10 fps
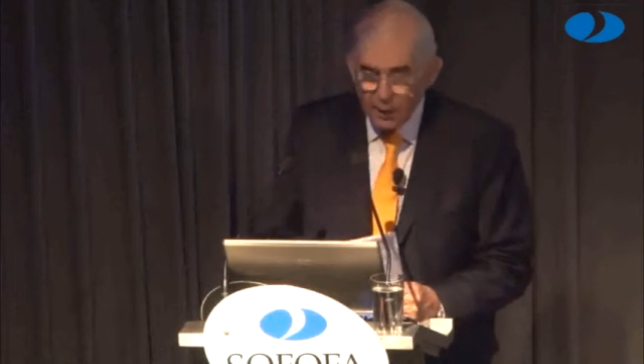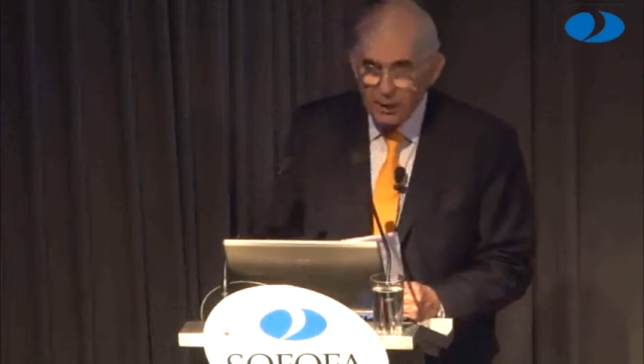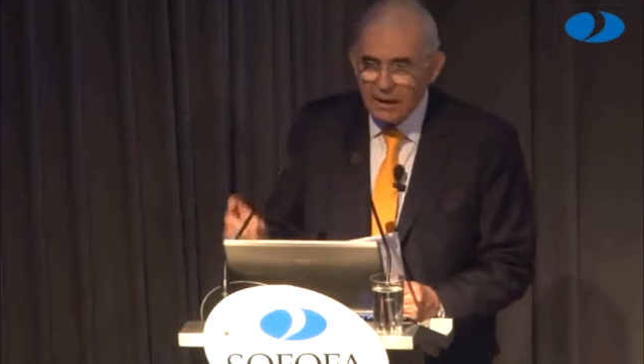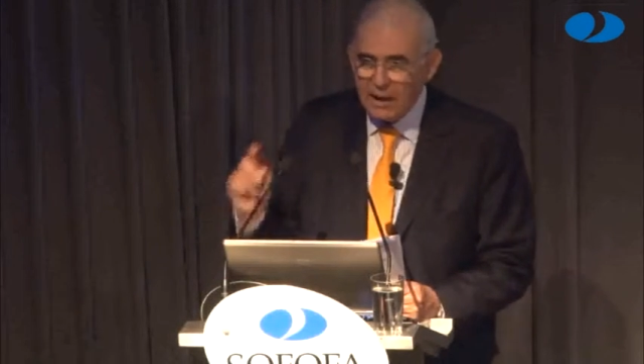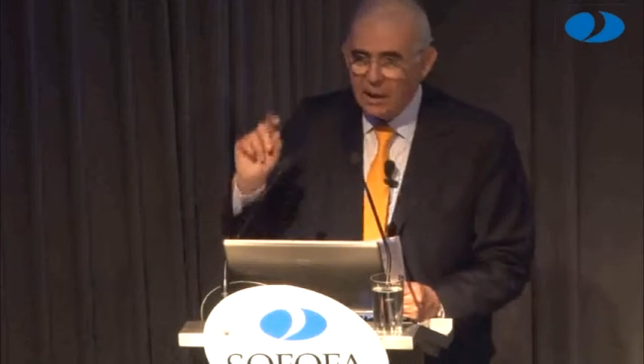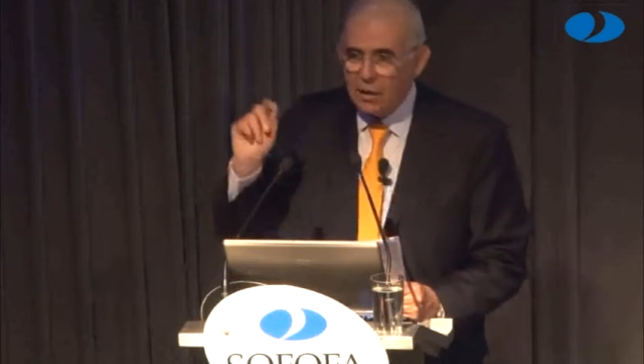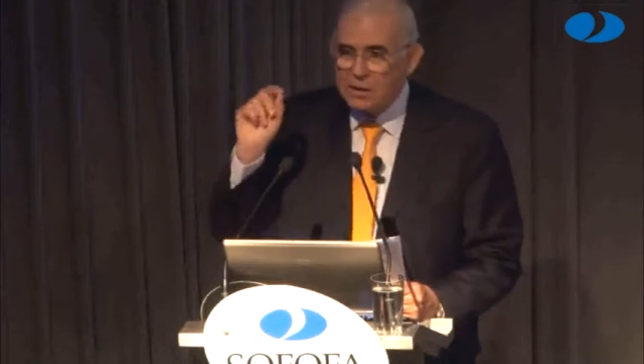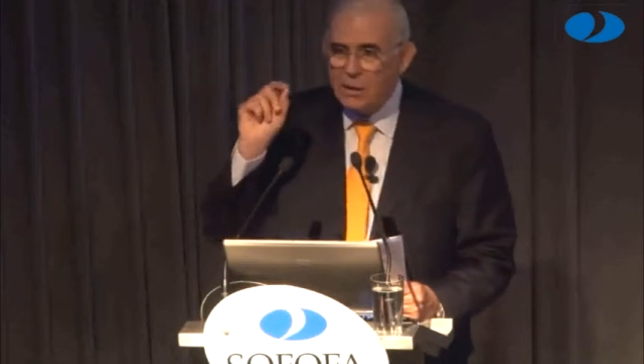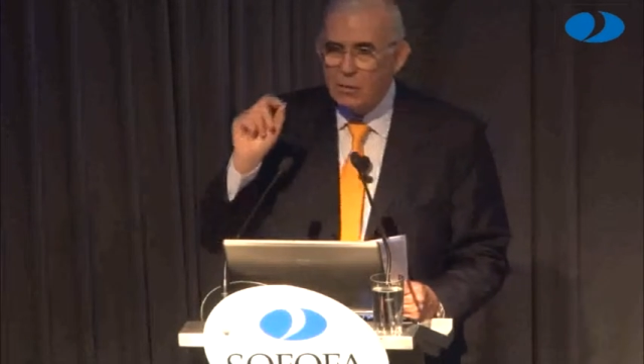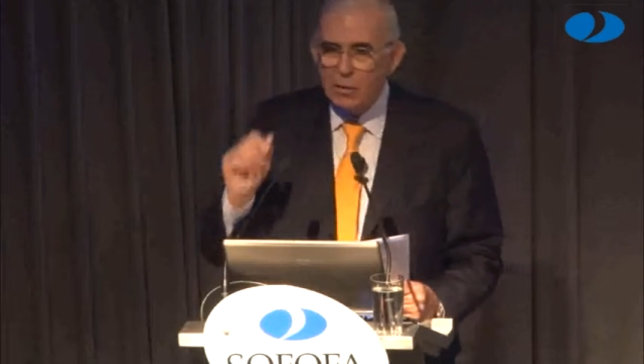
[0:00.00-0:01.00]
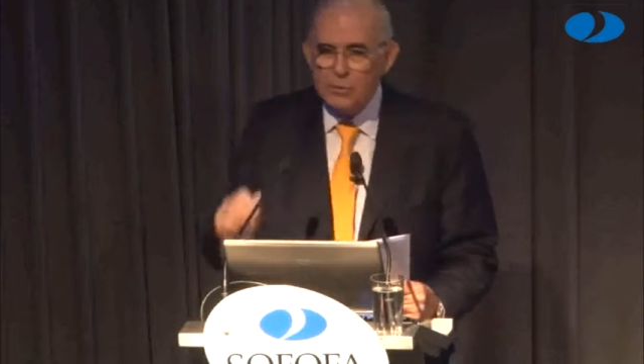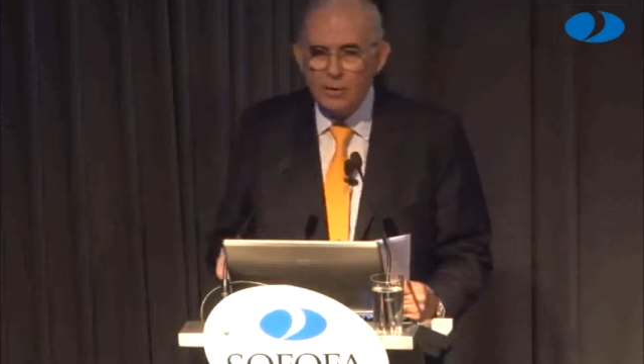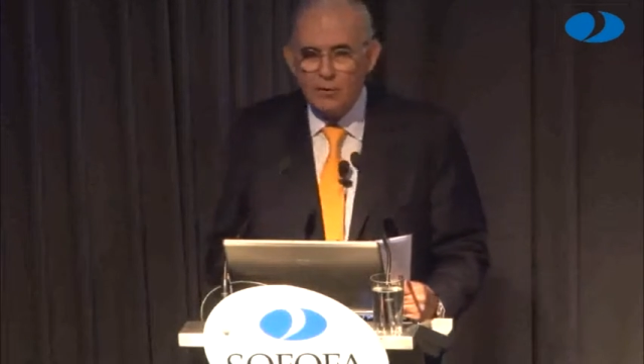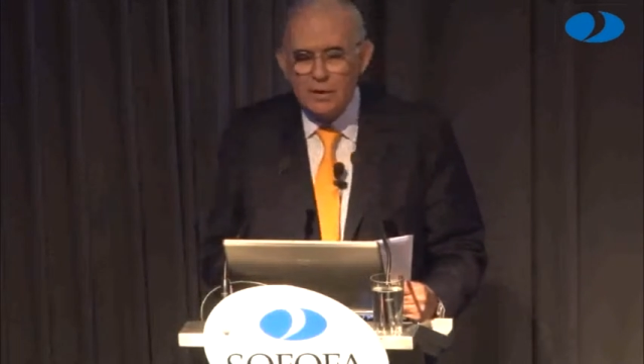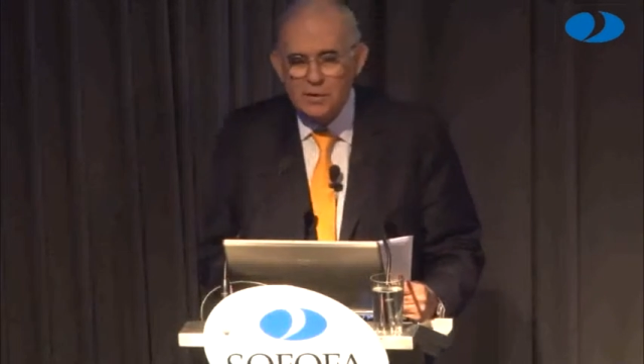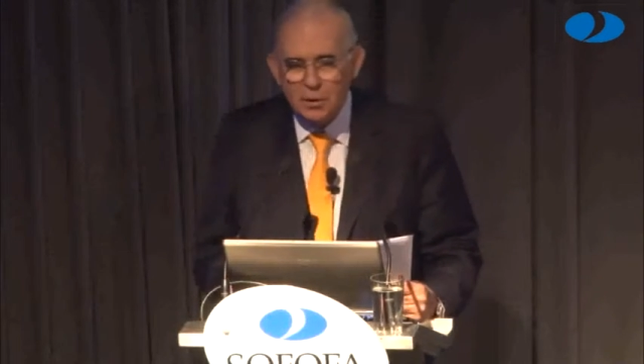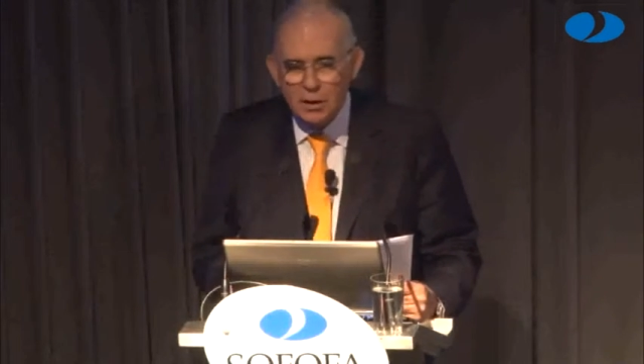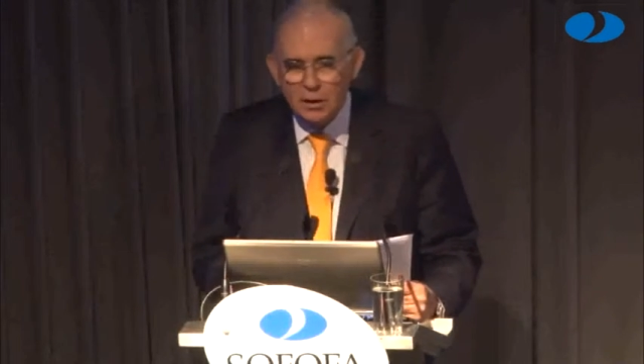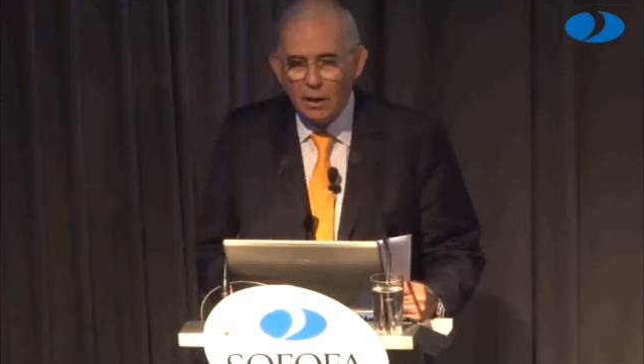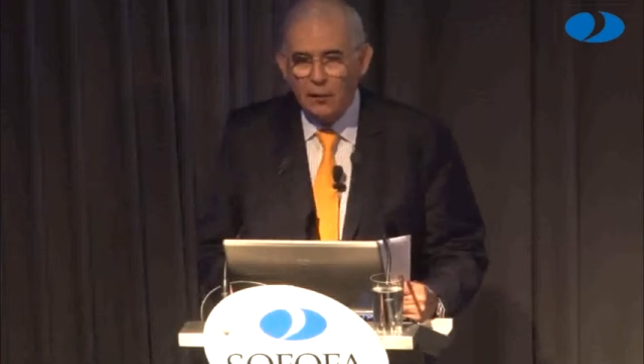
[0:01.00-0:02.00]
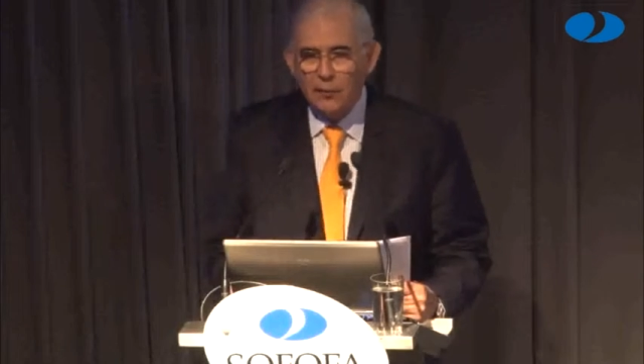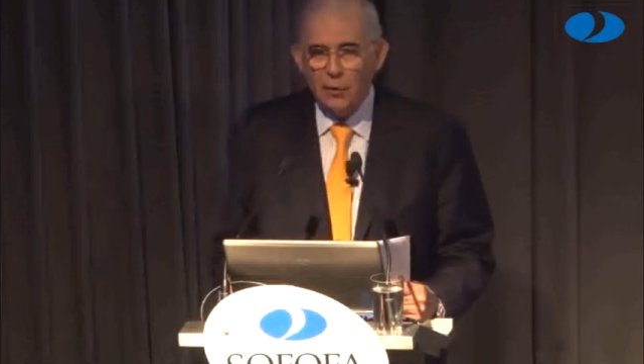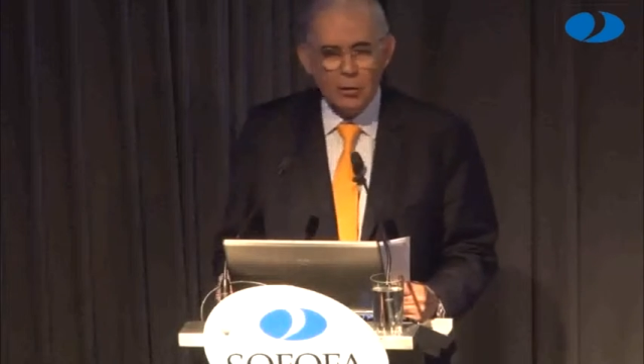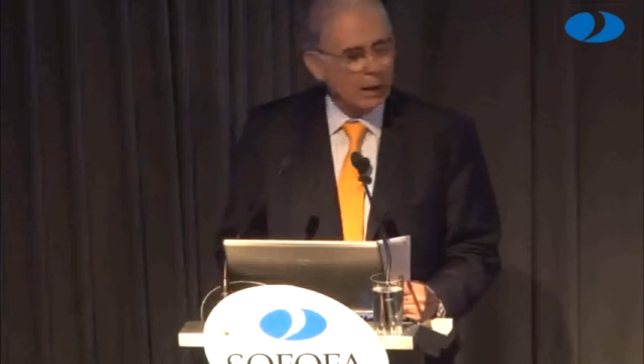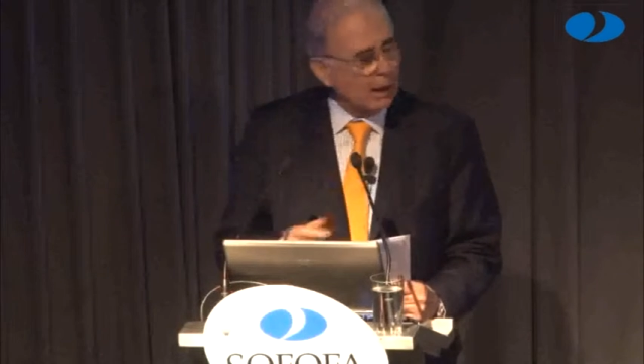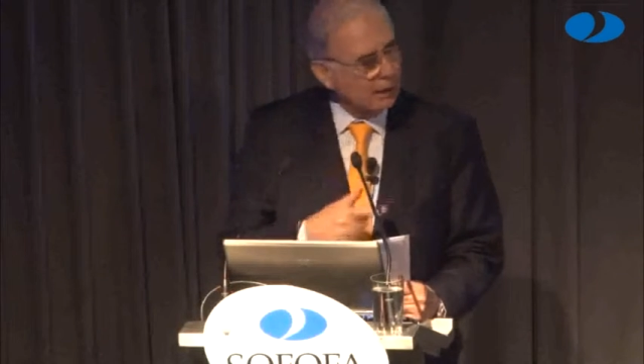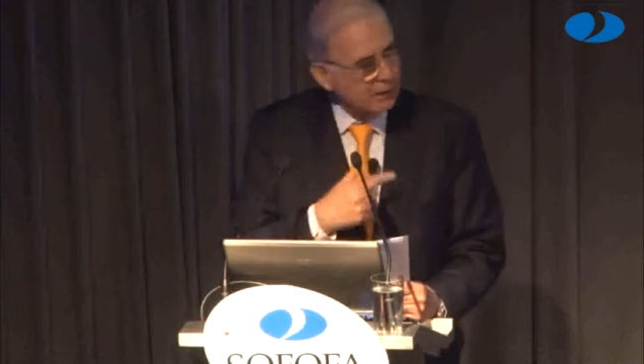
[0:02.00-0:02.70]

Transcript: Y aquí quiero hacer una observación en relación a,